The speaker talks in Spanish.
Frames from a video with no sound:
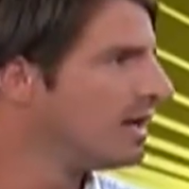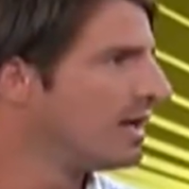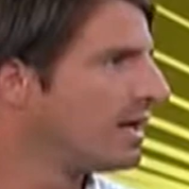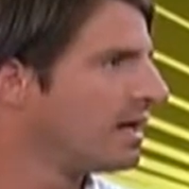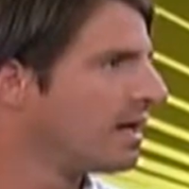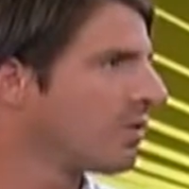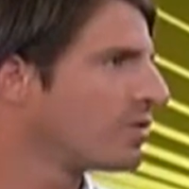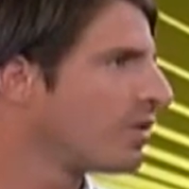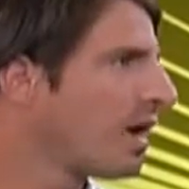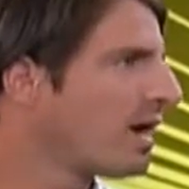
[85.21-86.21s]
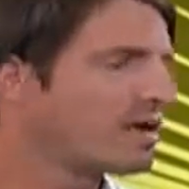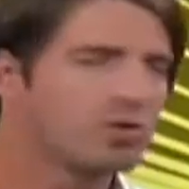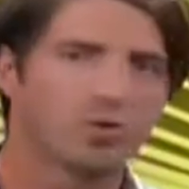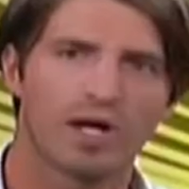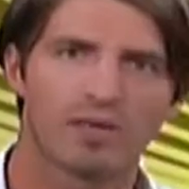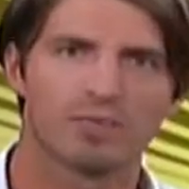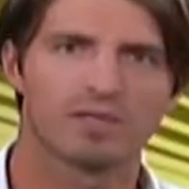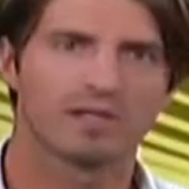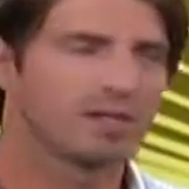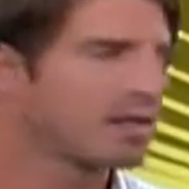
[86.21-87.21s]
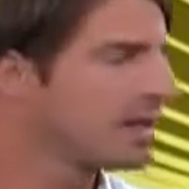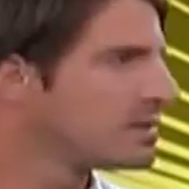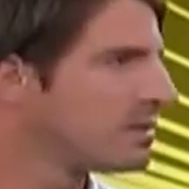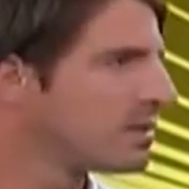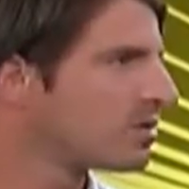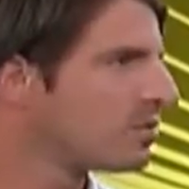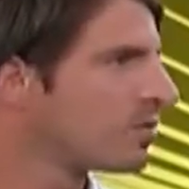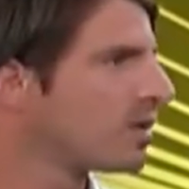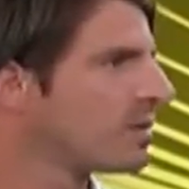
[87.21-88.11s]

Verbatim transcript: eh, en cuanto a la lectura y pues, te dejas llevar con un